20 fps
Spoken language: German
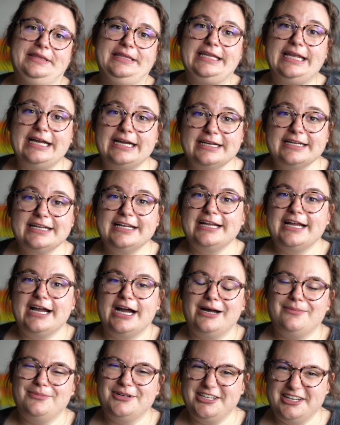Ja,
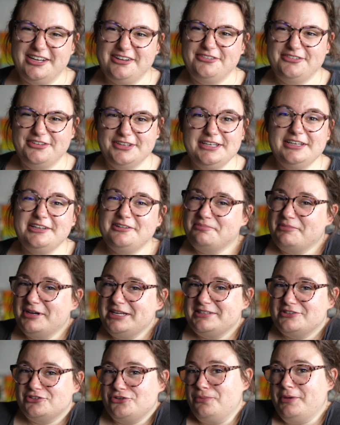aber da findet
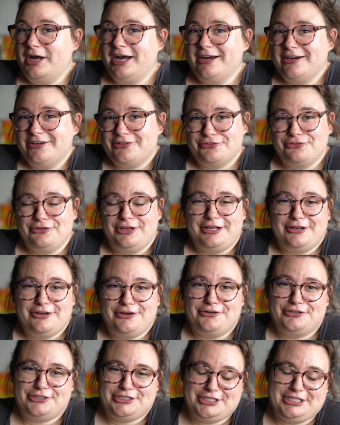mein Sommer aktuell
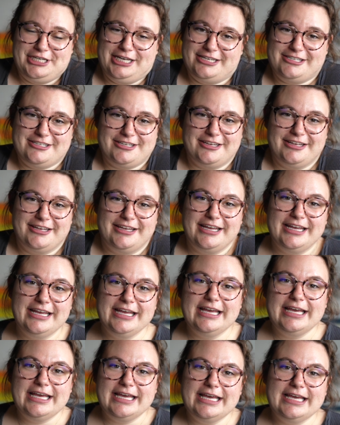auch statt.
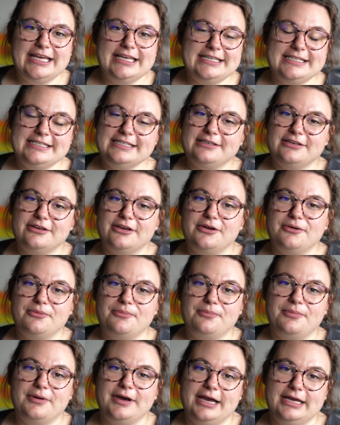Ich
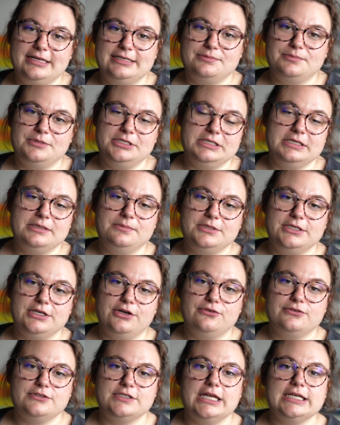bereite mich nämlich
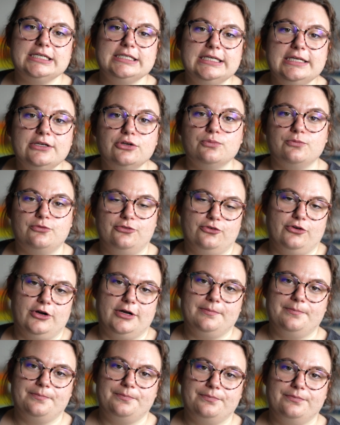aufs Latinum
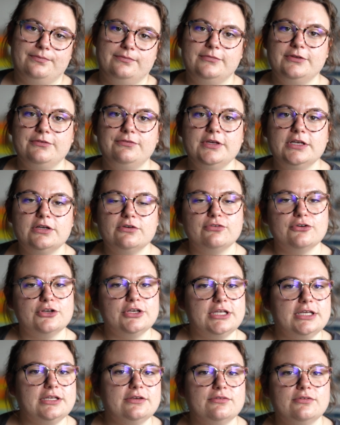vor. Wie viele von
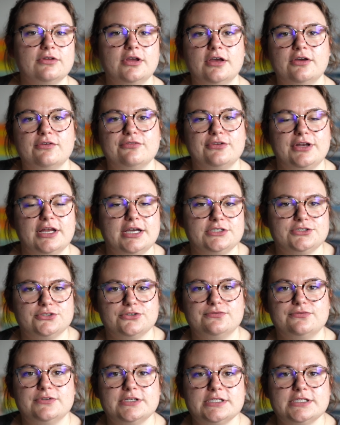Ihnen vielleicht schon